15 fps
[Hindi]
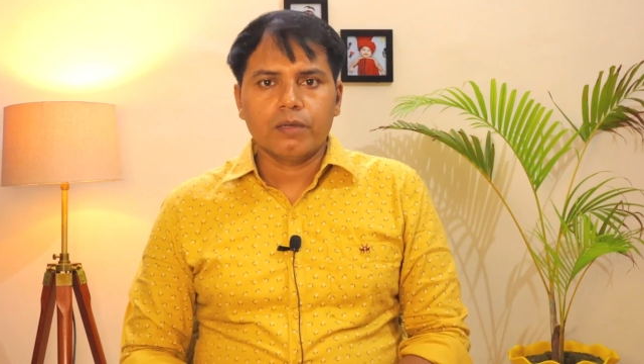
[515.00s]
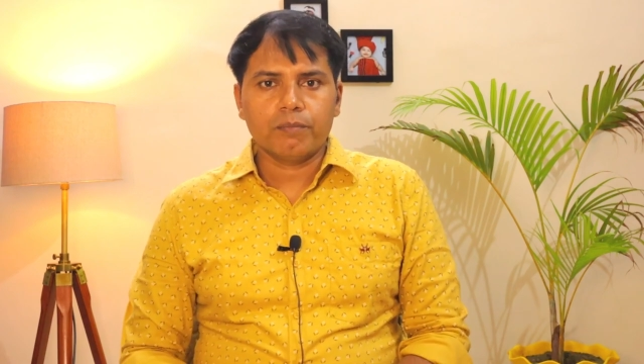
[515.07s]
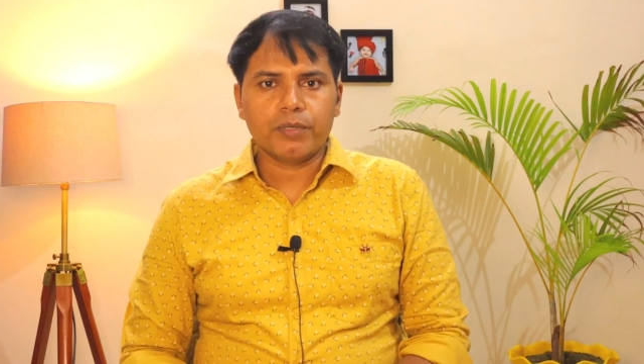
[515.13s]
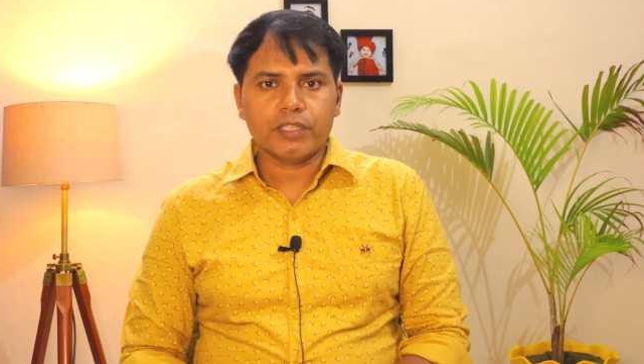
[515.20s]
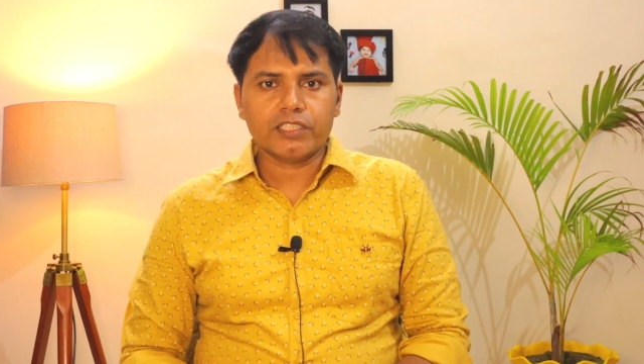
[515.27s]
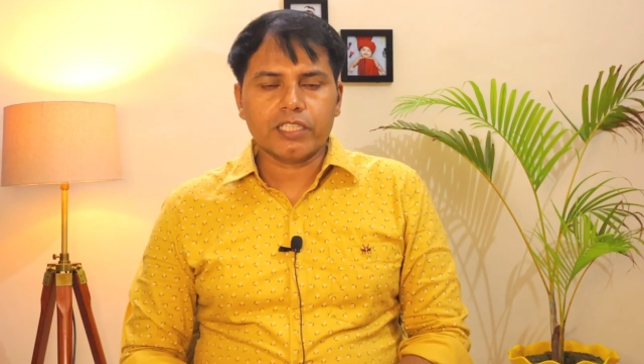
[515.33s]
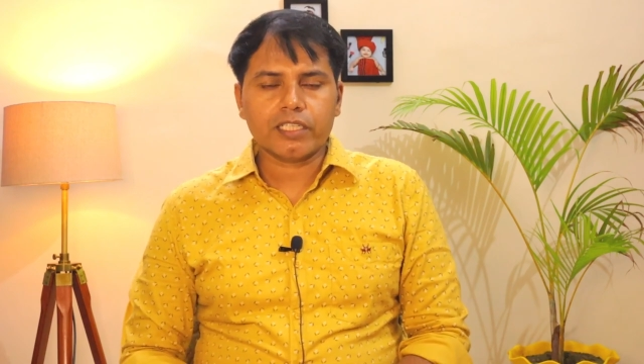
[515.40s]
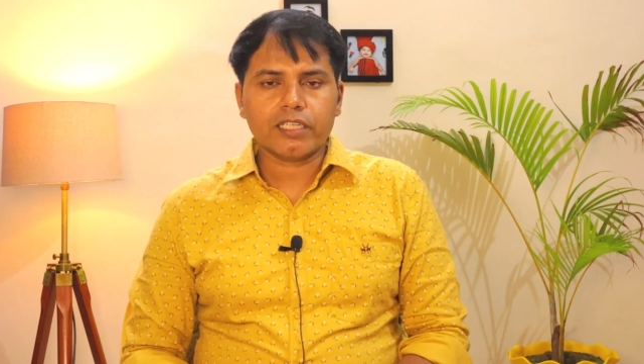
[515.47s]

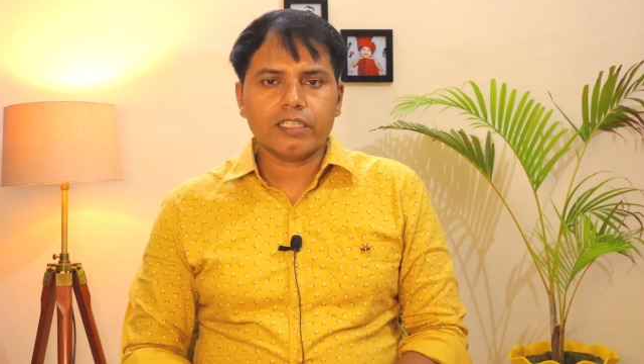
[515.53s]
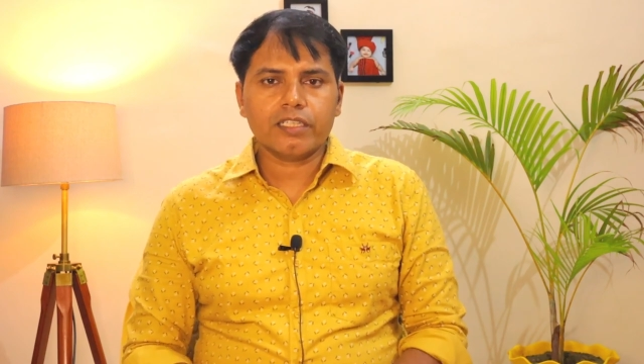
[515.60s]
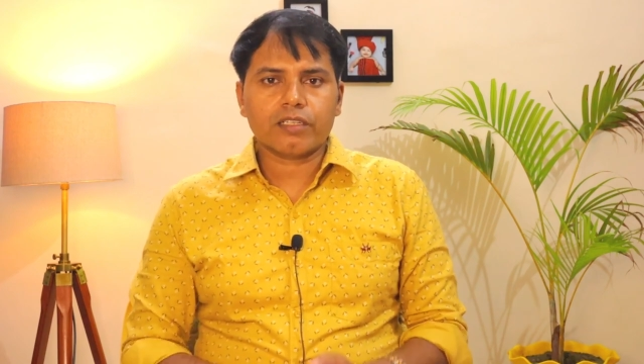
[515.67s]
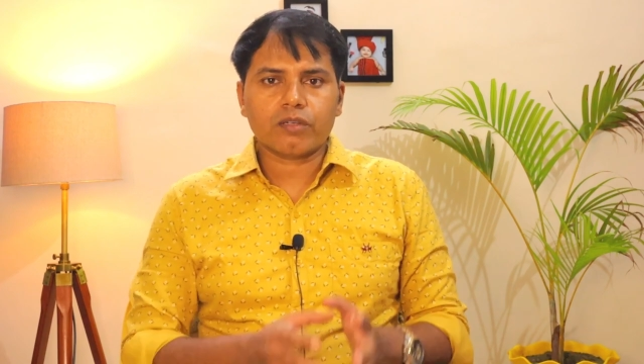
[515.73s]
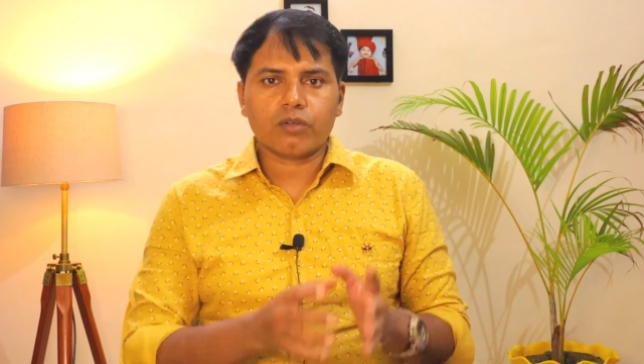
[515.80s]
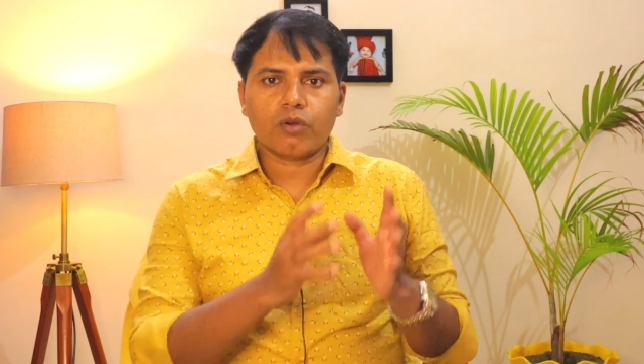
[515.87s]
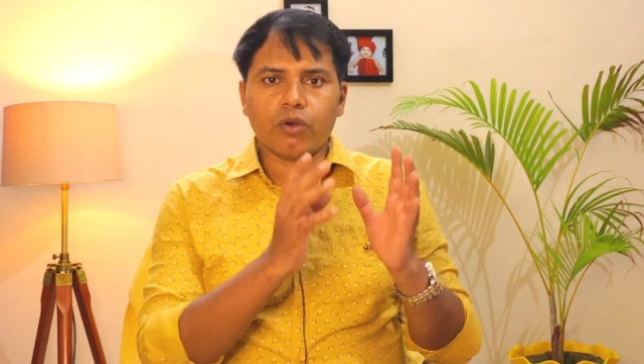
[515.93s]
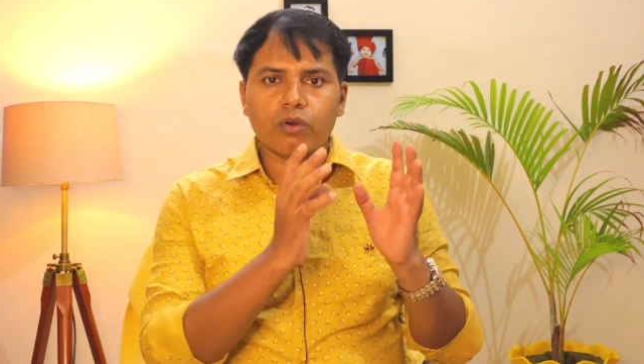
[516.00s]
बच्चे के लिए
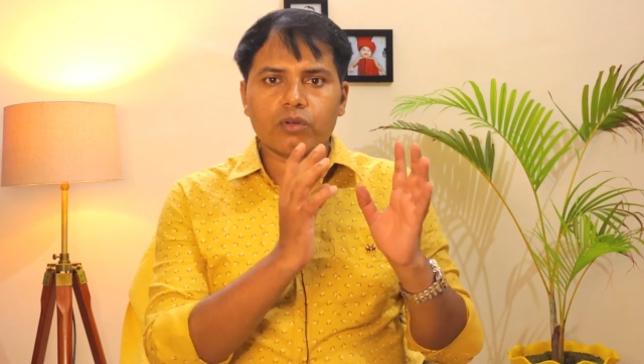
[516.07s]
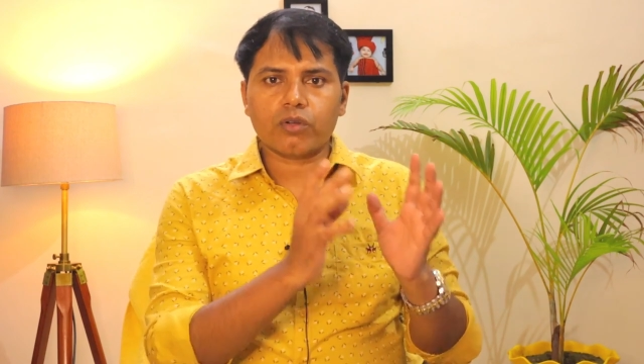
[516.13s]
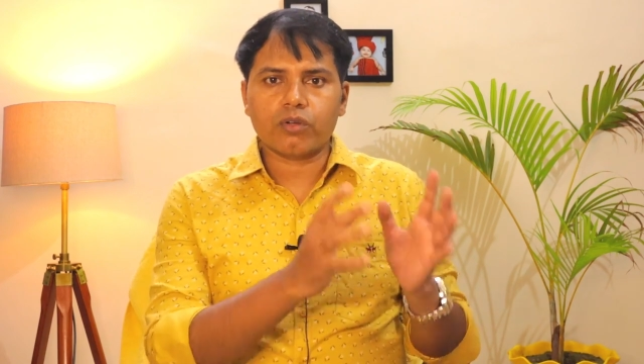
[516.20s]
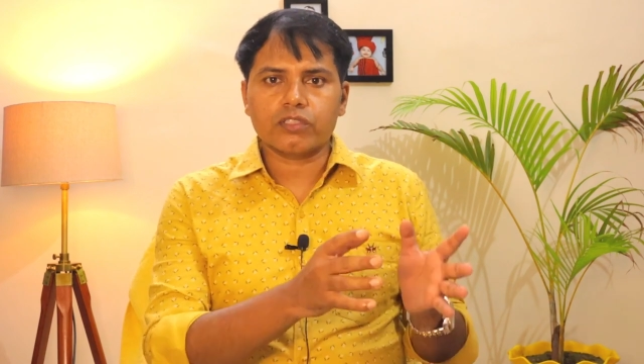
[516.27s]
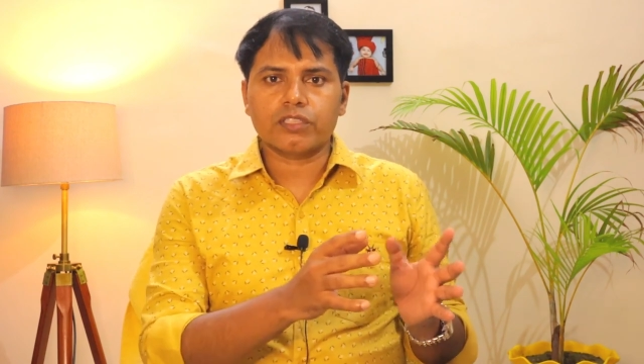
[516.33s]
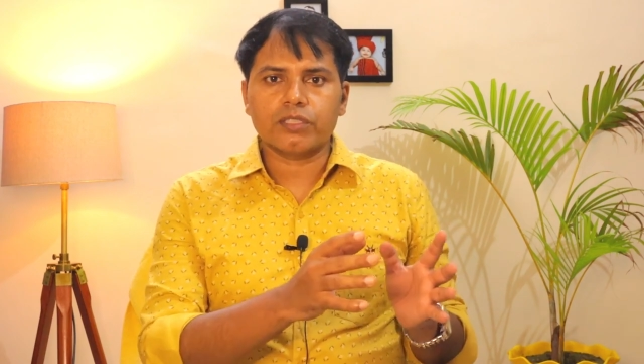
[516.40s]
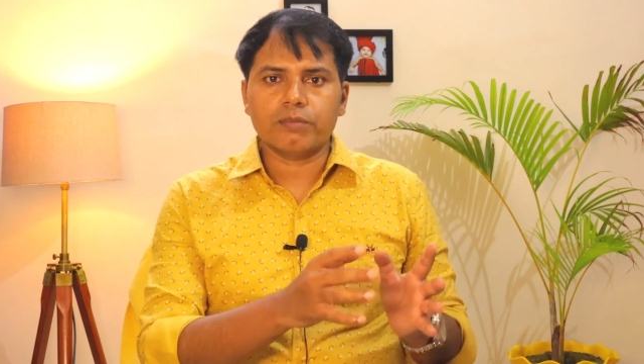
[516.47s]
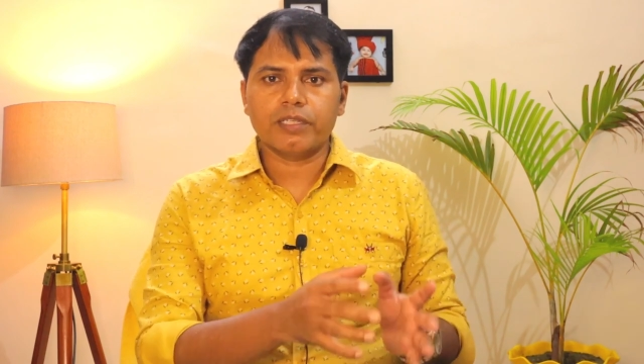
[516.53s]
कौन
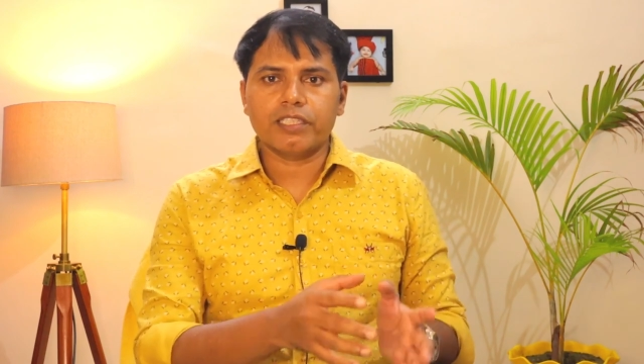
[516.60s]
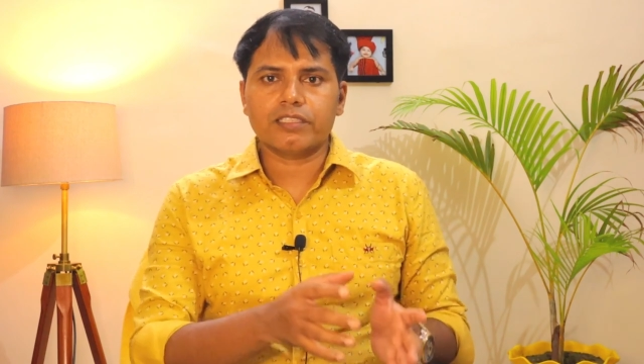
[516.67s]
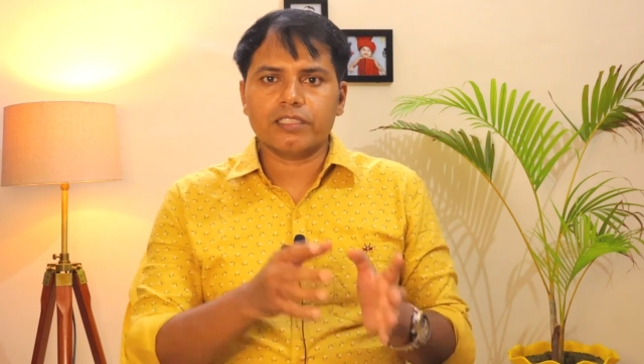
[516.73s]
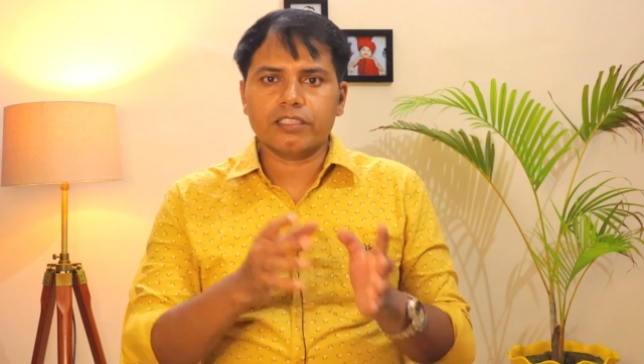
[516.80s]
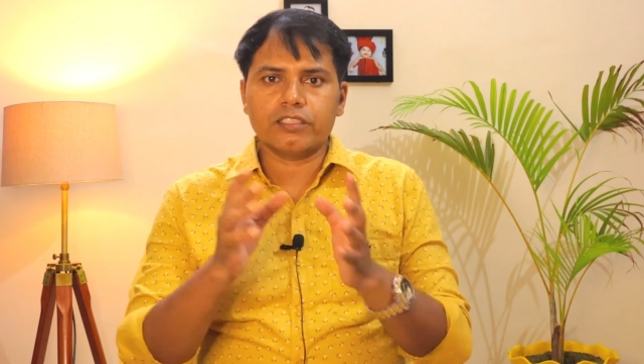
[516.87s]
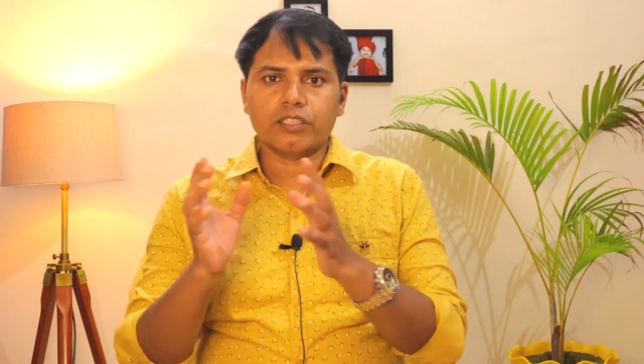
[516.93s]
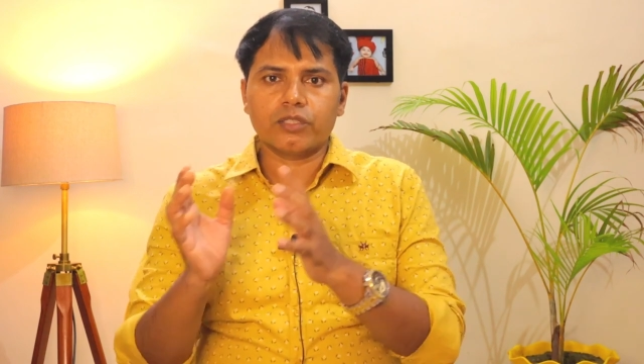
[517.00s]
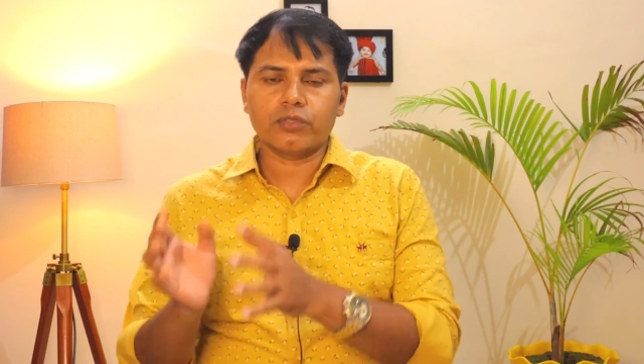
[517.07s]
कौन सी
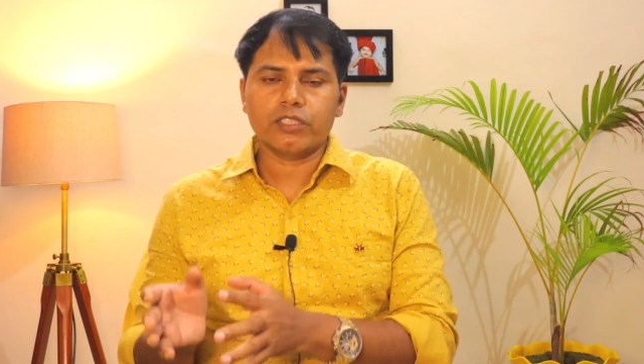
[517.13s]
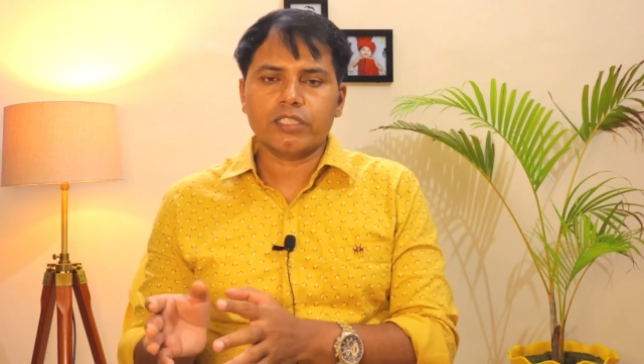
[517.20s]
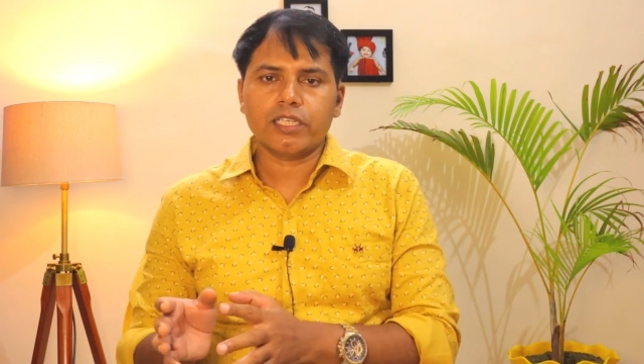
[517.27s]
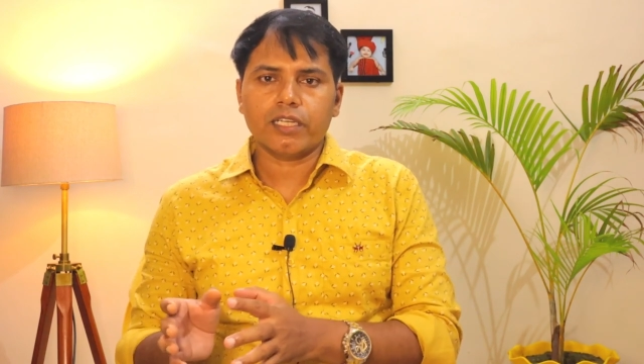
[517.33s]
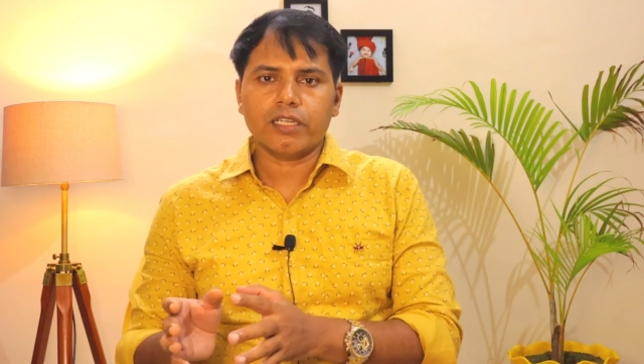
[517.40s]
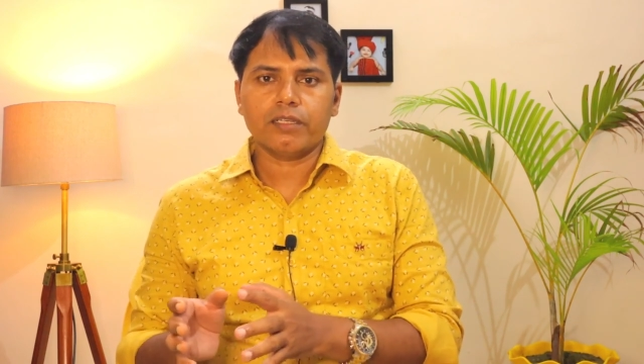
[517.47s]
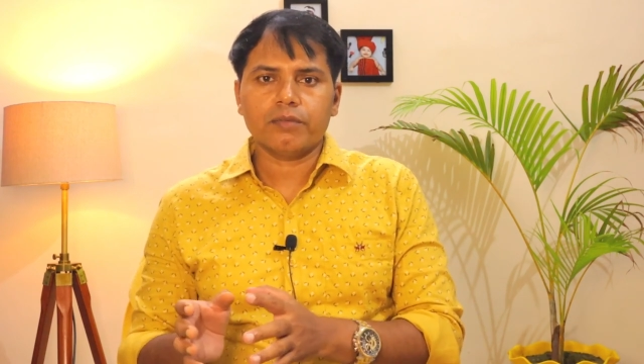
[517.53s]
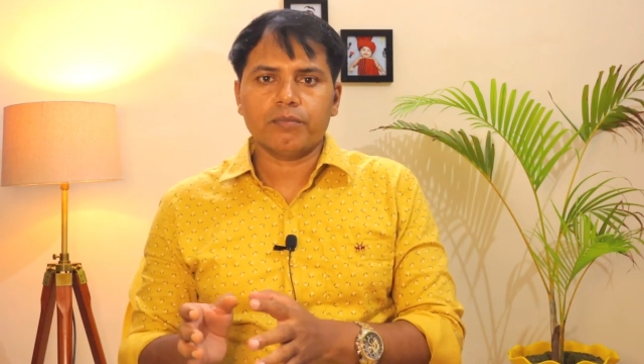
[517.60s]
मेडिसिन ज़रूरी
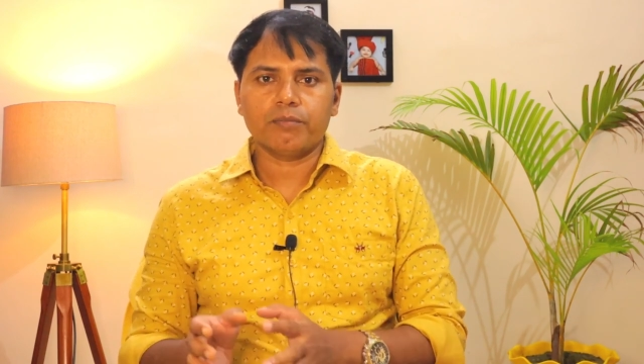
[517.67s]
है